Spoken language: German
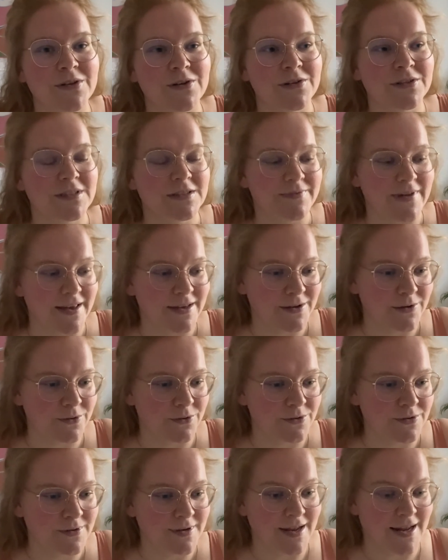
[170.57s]
aus zwei
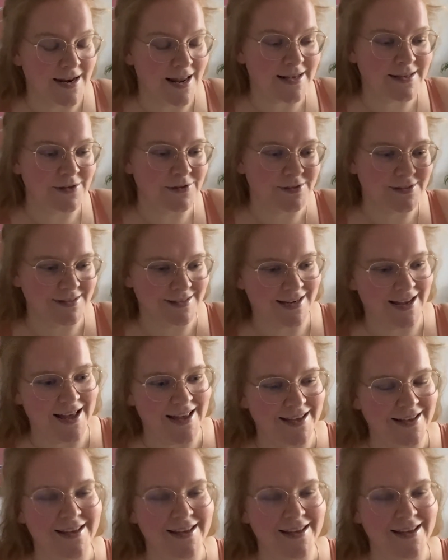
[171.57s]
Gründen, eigentlich aus drei.